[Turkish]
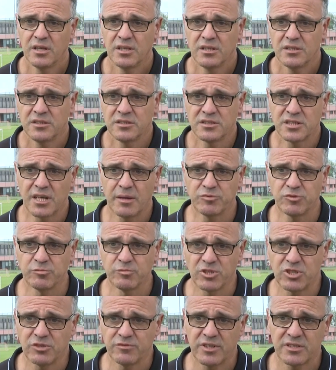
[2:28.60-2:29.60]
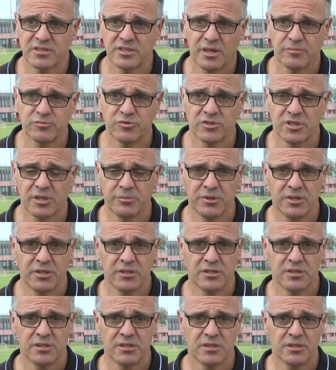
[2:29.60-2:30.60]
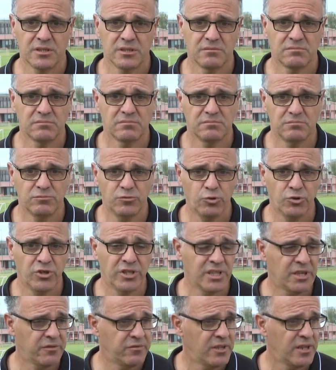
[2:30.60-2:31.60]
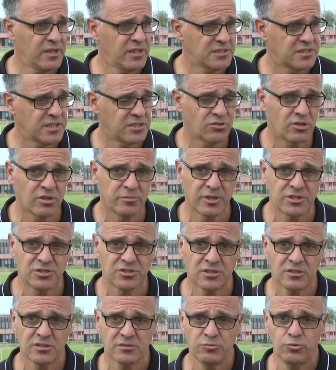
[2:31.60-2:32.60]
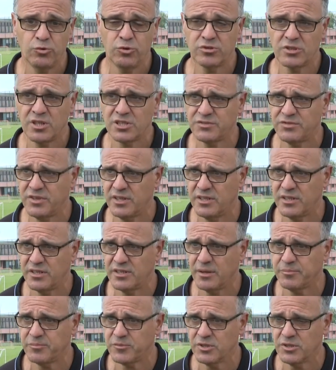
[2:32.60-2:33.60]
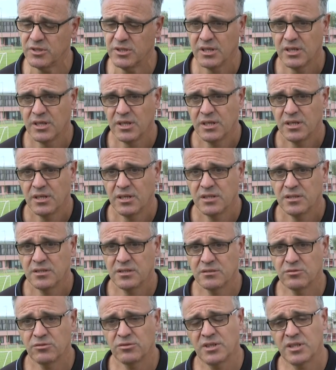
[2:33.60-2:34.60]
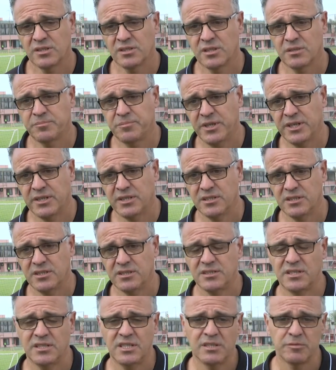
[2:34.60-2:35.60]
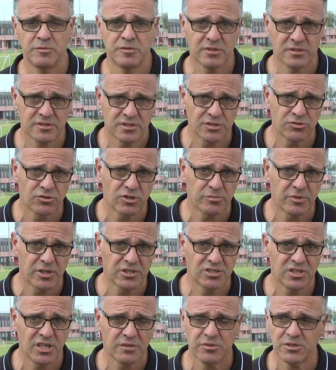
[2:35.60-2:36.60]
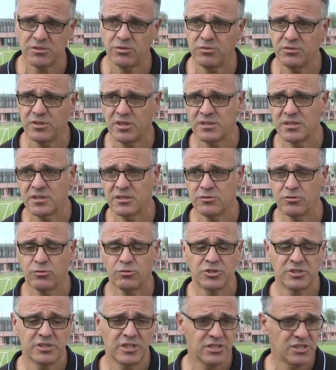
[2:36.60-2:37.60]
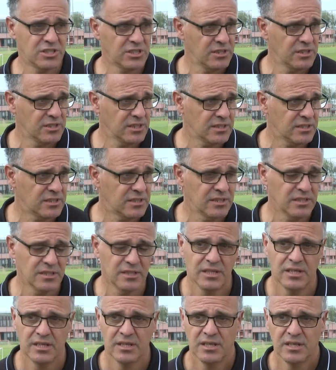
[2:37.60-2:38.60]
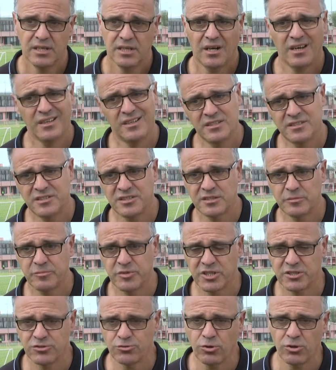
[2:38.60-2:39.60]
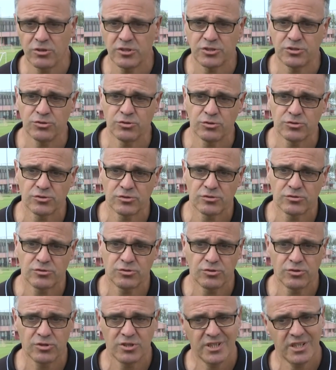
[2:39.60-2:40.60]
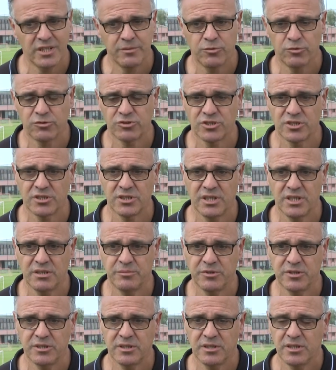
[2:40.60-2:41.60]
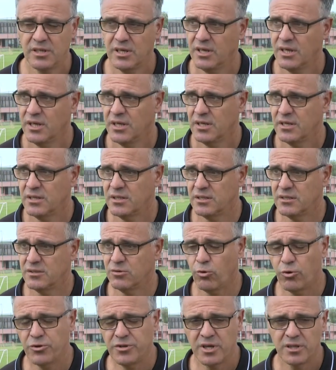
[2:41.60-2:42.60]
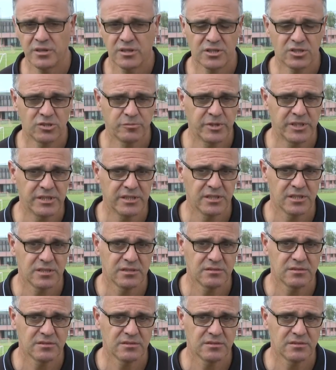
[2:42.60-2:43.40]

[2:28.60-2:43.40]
Şimdi Samsun maçı var. Samsun tabii e, büyük hedeflerle sezona başladı. Büyük transferler yaptı. E, onlar da pek istediği gibi sezona başlayamadı. Onlar da hoca değişikliğine gitti. Analiz içinde biraz zorlaşıyoruz Çünkü yeni bir hoca, yeni bir e, oyun anlayışı belki.